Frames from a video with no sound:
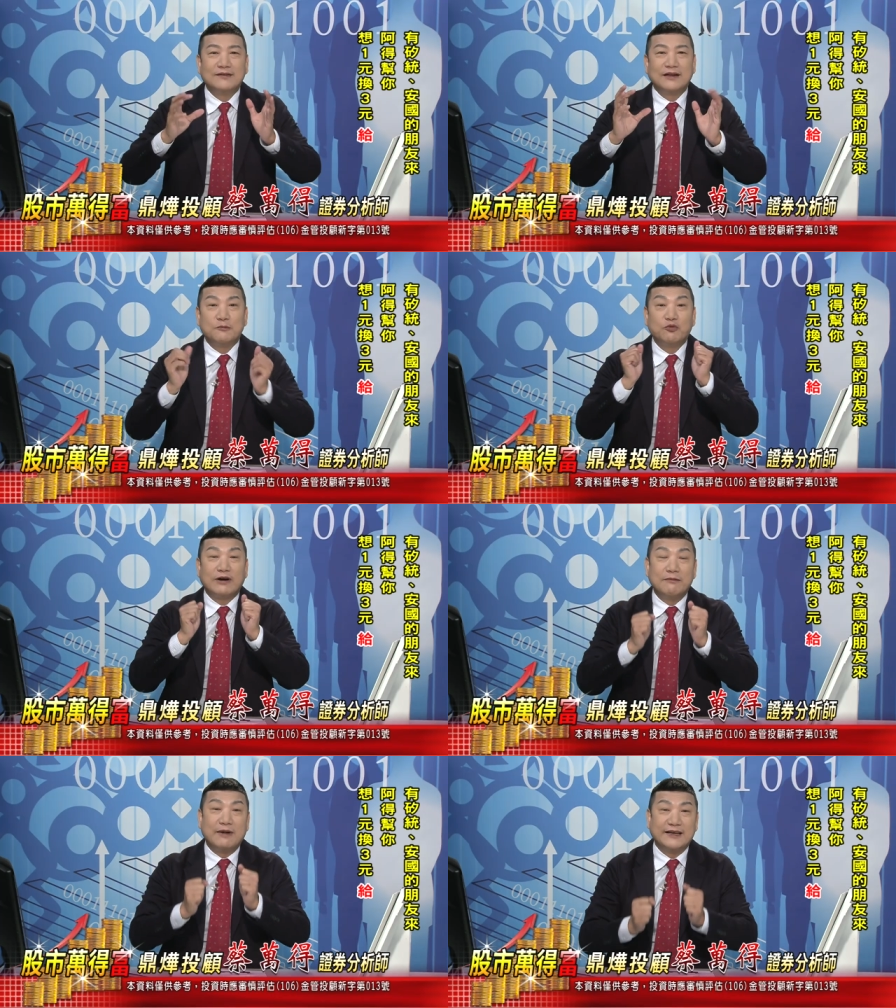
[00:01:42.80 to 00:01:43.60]
那你不
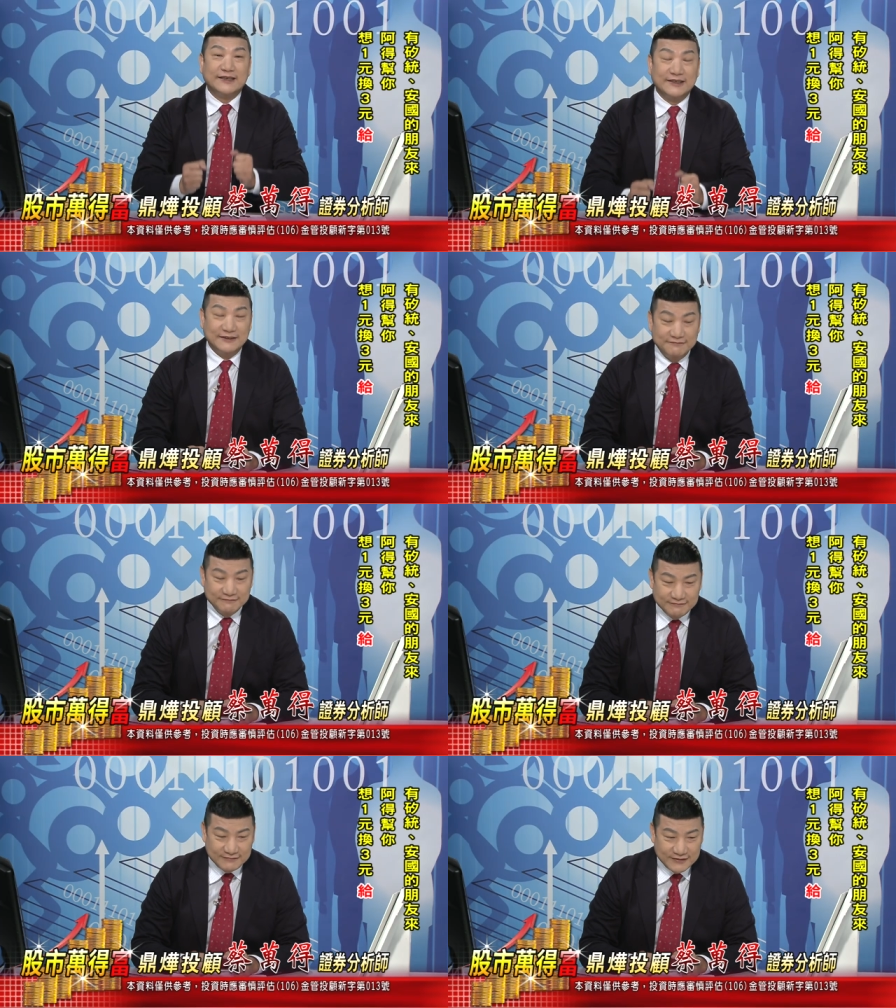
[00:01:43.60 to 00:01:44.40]
敢买的人，
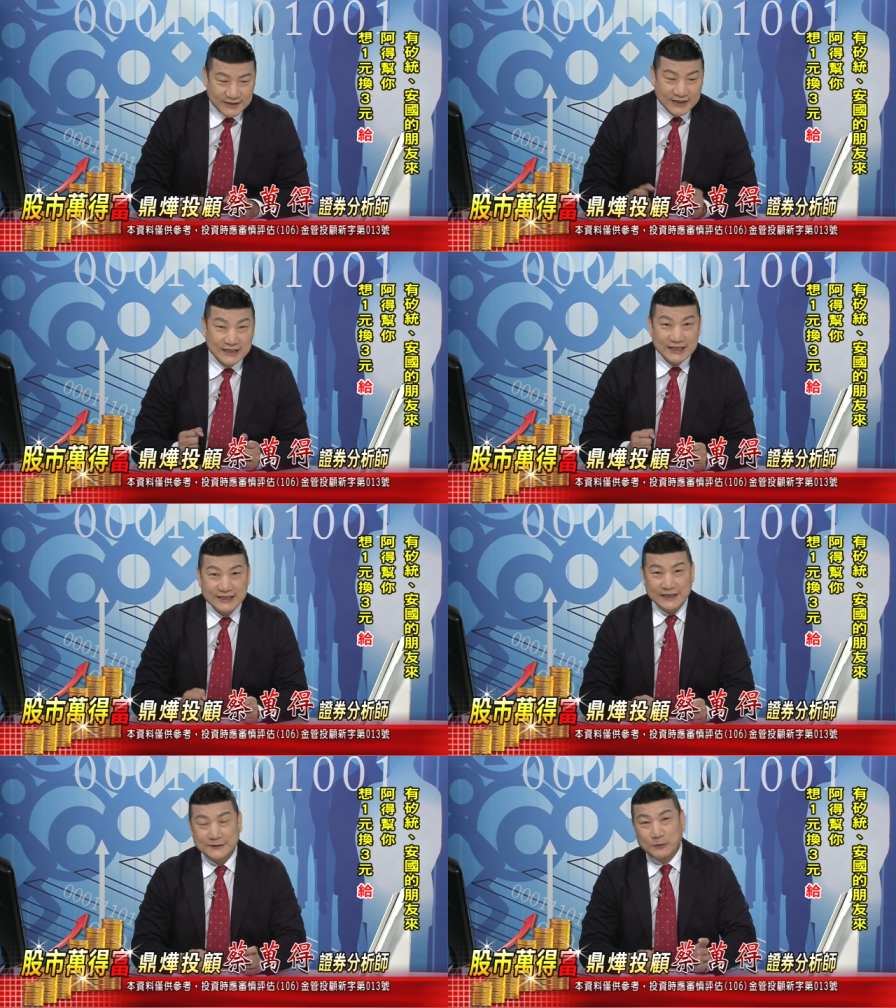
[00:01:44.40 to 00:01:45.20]
心里在
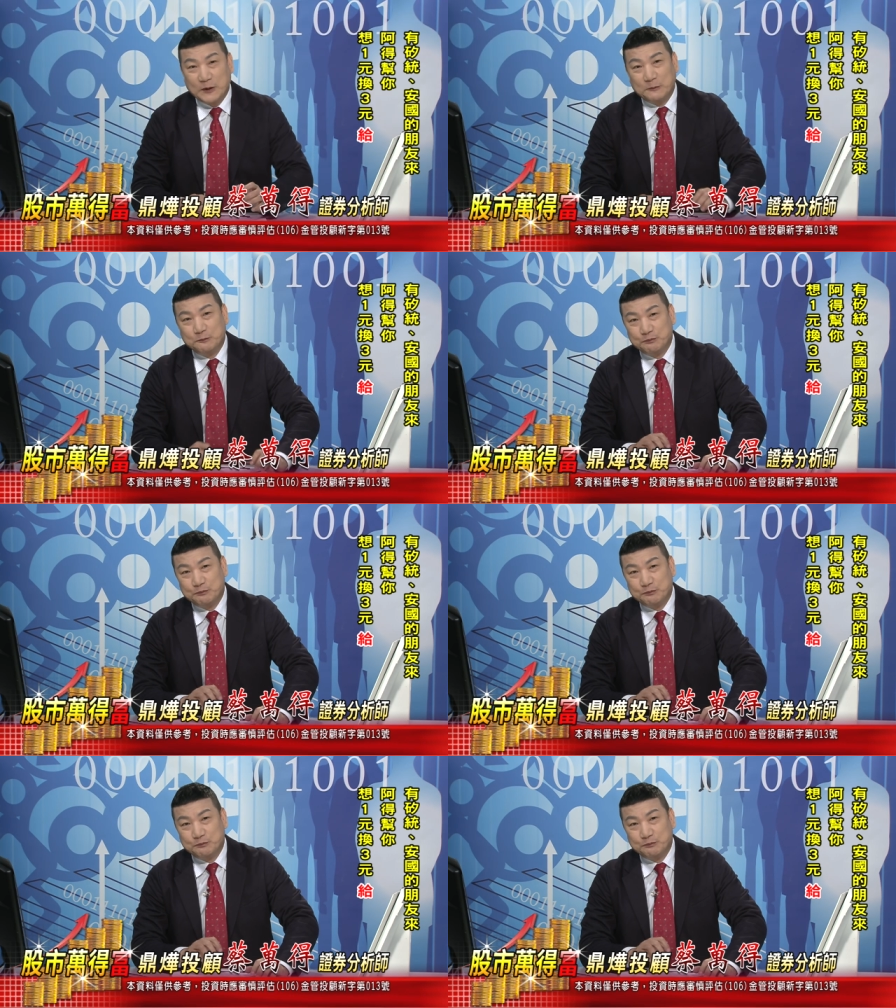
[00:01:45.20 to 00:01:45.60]
想什么？